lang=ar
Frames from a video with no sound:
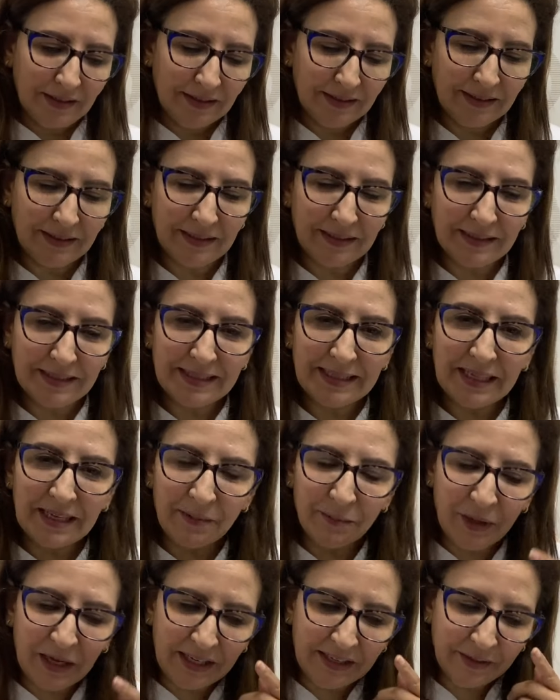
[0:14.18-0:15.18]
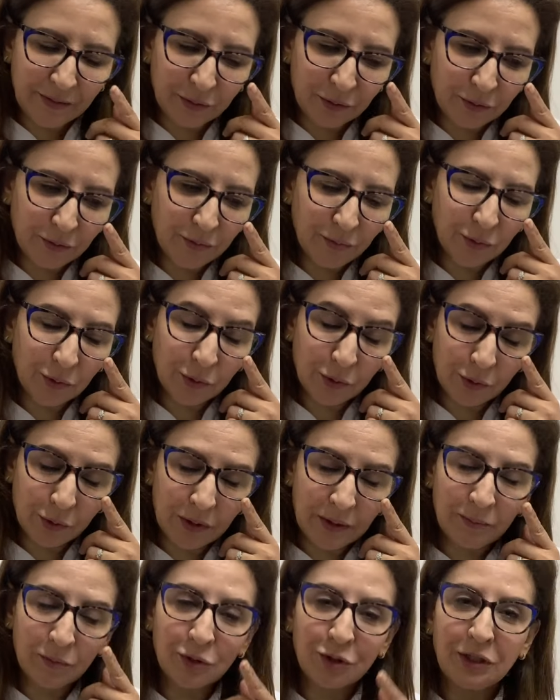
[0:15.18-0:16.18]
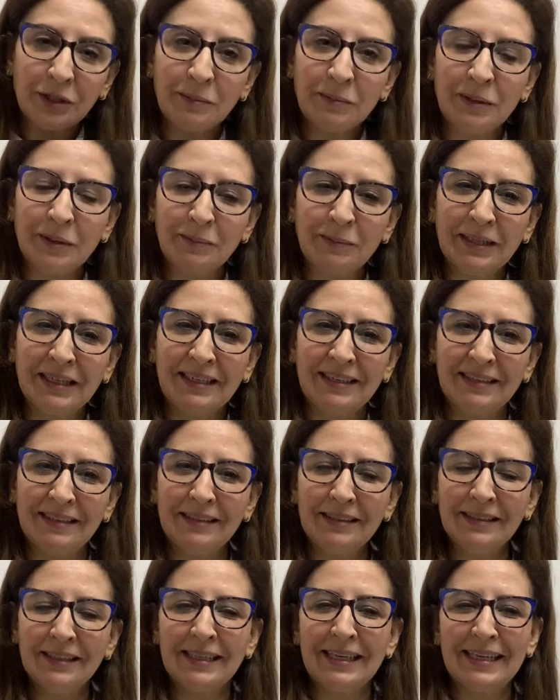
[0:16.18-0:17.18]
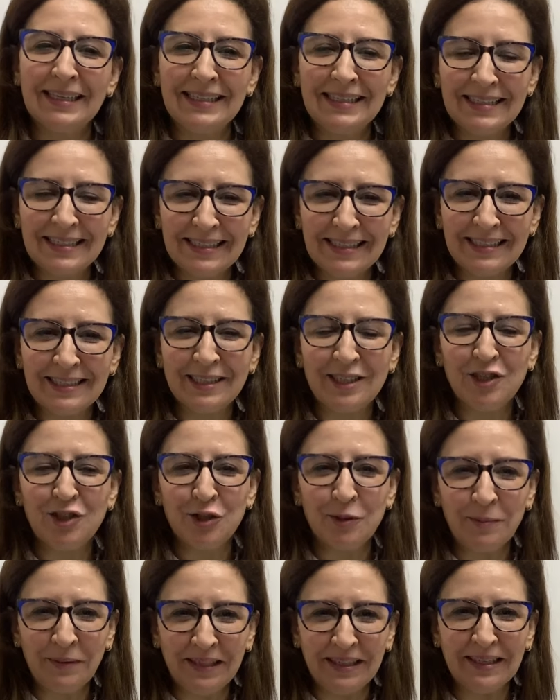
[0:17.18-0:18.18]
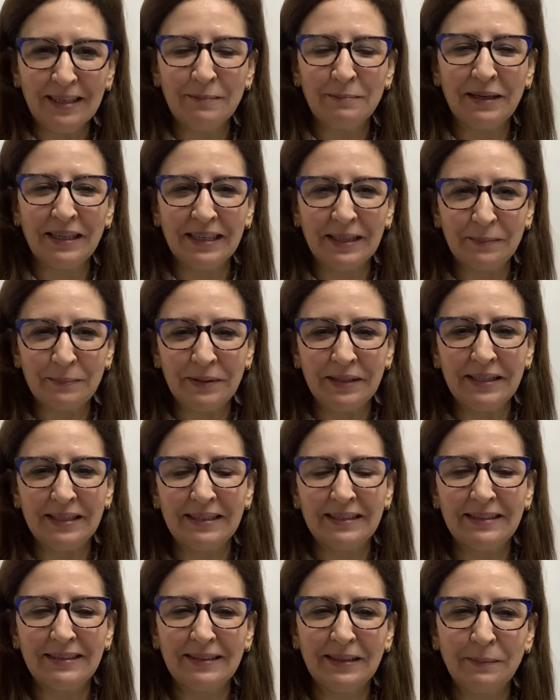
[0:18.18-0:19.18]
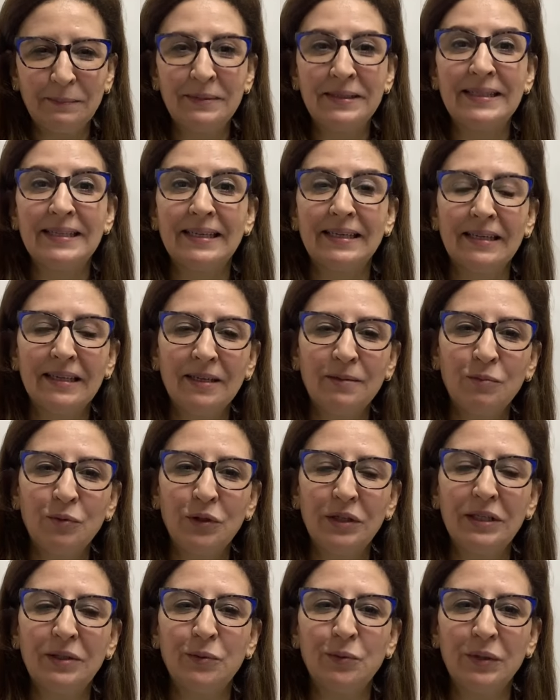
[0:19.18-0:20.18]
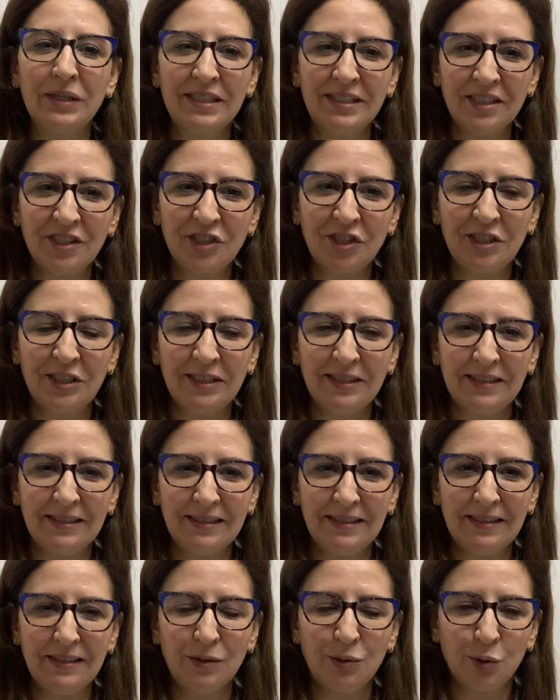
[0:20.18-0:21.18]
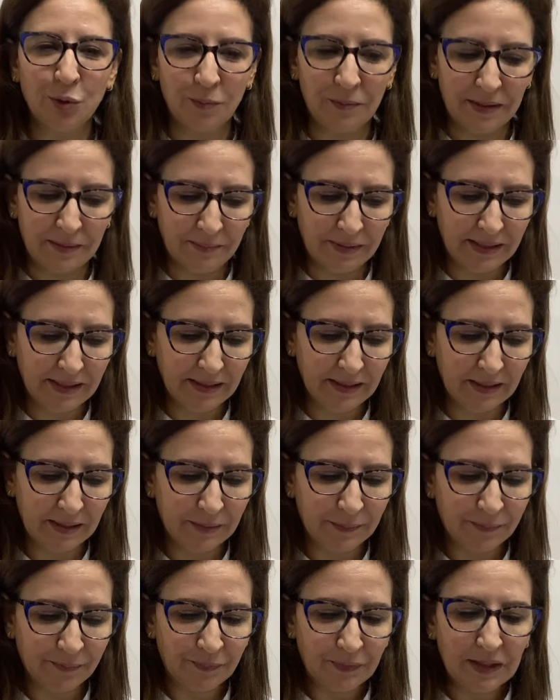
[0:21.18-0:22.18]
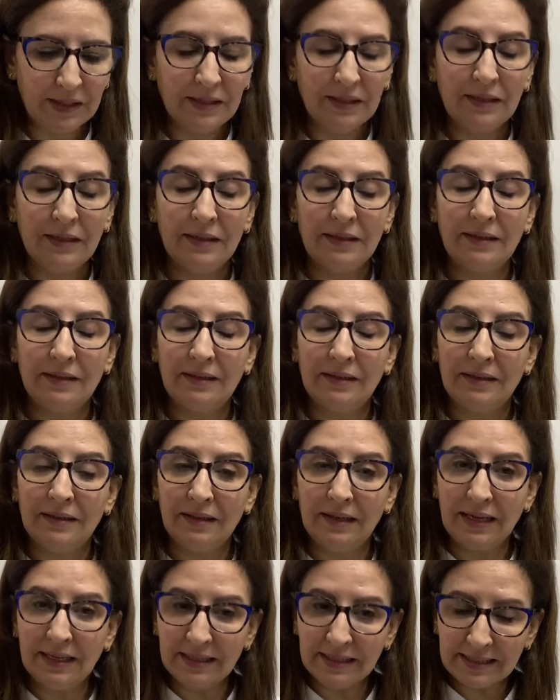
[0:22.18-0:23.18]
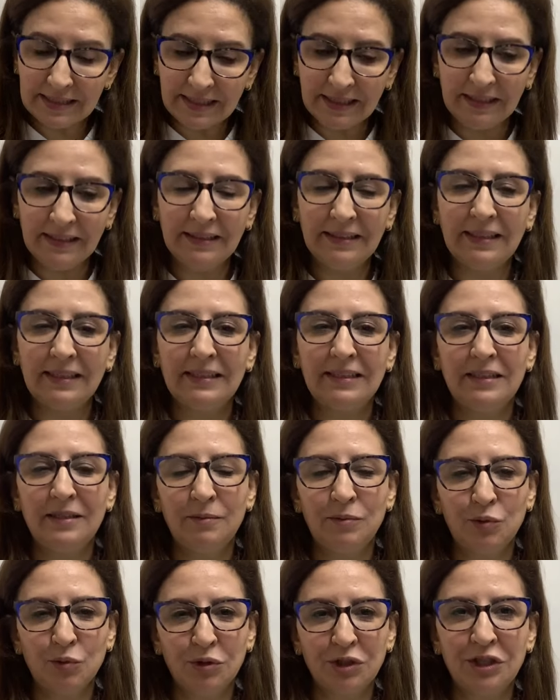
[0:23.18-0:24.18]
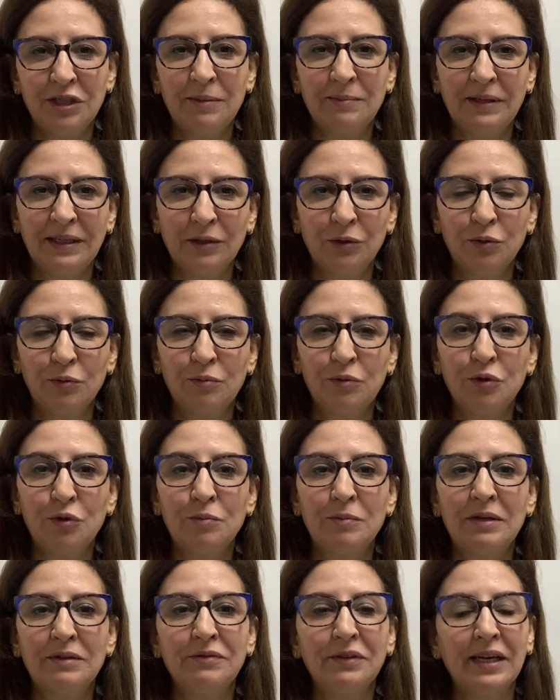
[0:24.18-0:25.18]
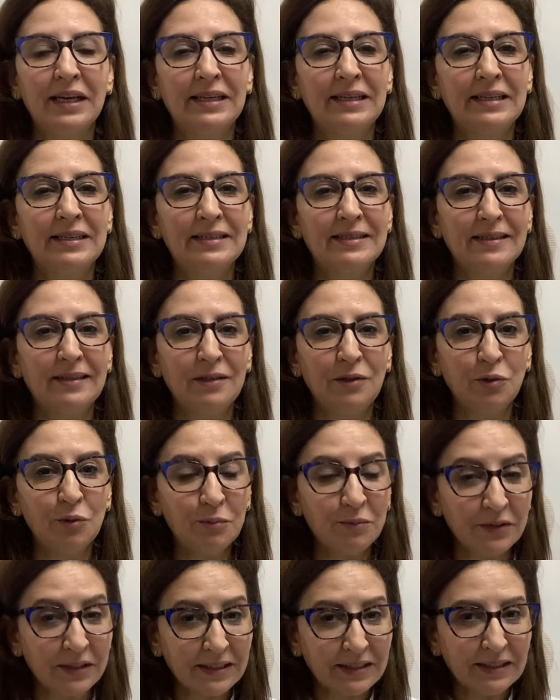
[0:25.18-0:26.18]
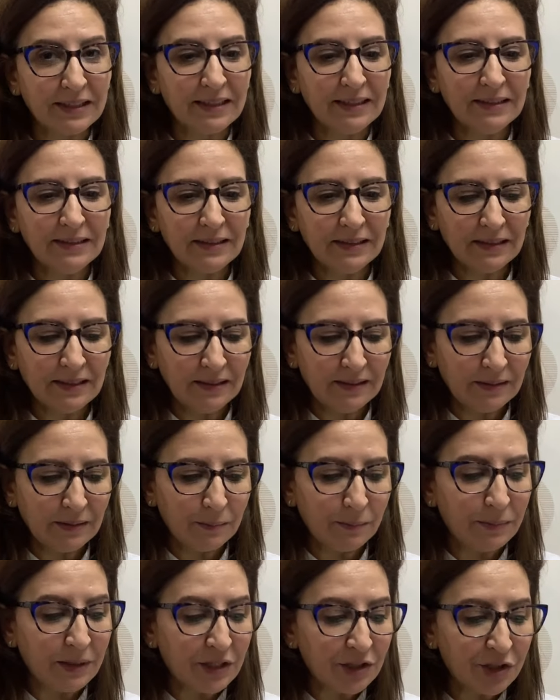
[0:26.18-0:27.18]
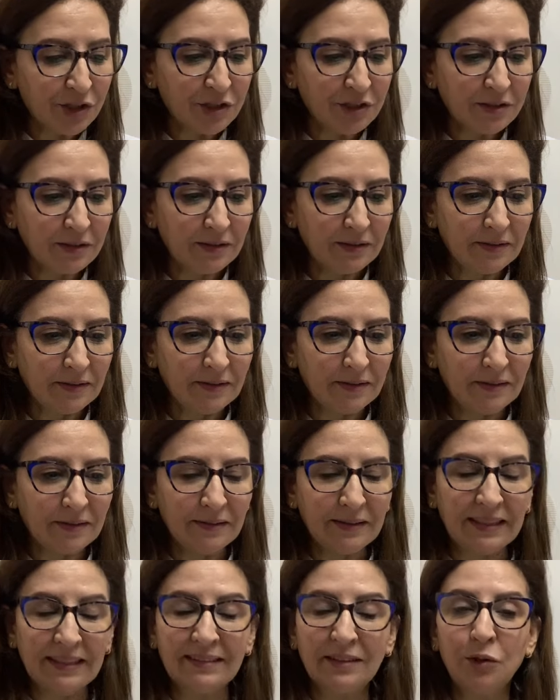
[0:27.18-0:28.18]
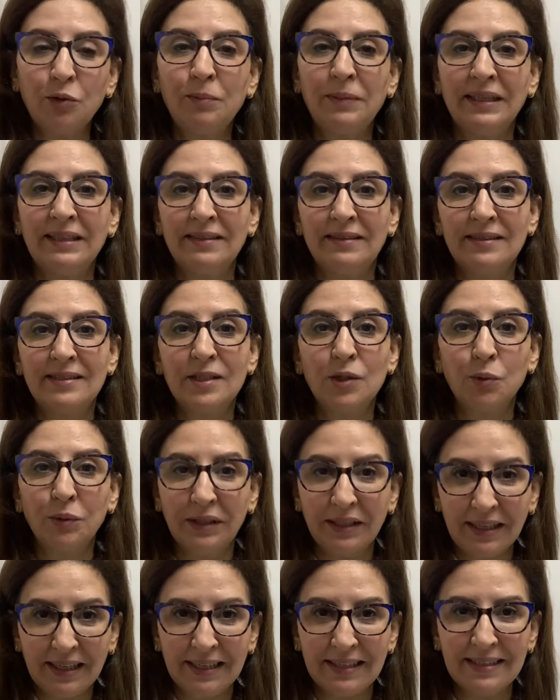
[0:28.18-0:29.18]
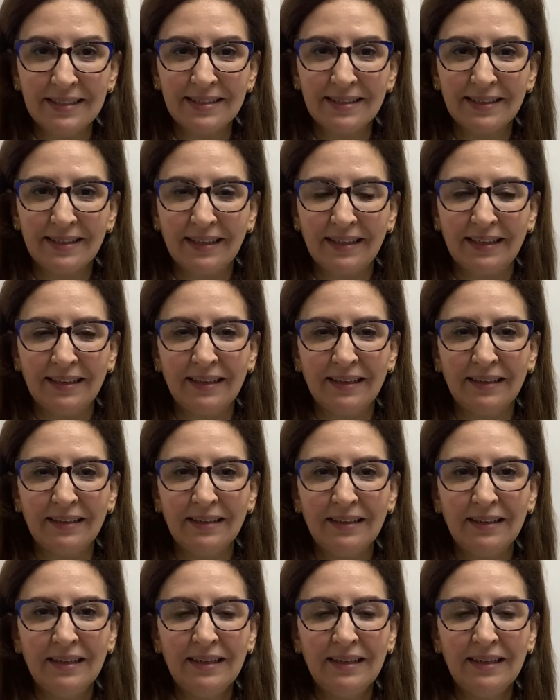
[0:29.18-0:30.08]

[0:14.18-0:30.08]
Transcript: السلام عليكم دكتوره بشرى بن عبد الخالق رئيسه الجمعيه المغربيه للطب التكاملي والتجديدي سوماميغ آه، انا سعيده انني متواجده معكم اليوم في قناه اليوم 24 باش آه، نعطيو بعض التوضيحات على